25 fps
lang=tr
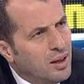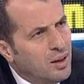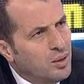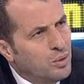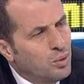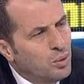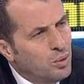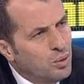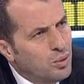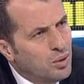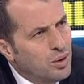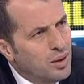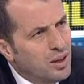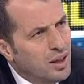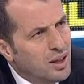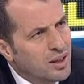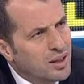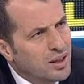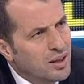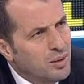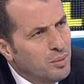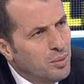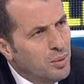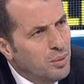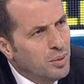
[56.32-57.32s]
Yani 100 yıl
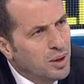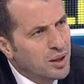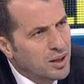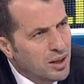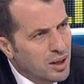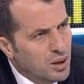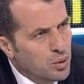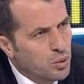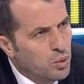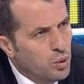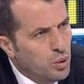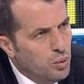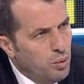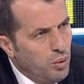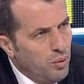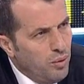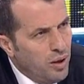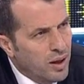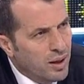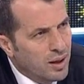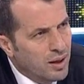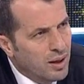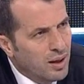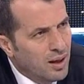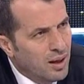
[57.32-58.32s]
aşkın bir Beşiktaş kulübü
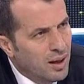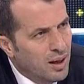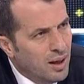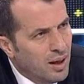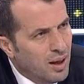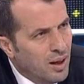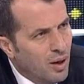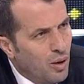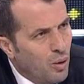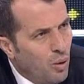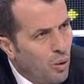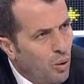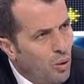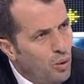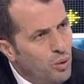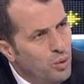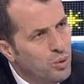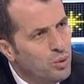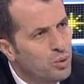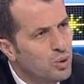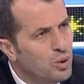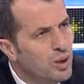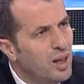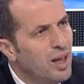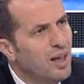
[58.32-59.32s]
var. Tabii. O
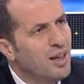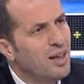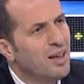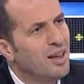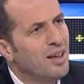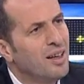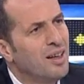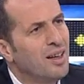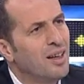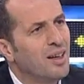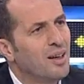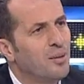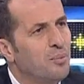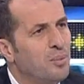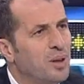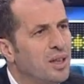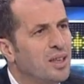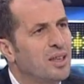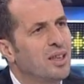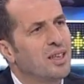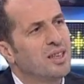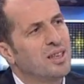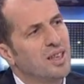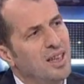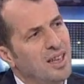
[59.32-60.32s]
oyuncular
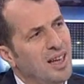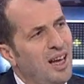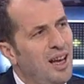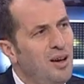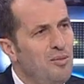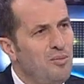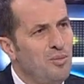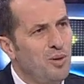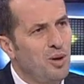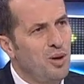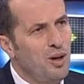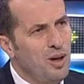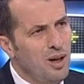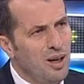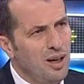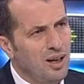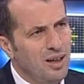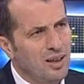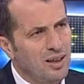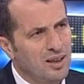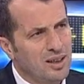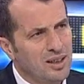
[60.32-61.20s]
Beşiktaş'a gelmiyor.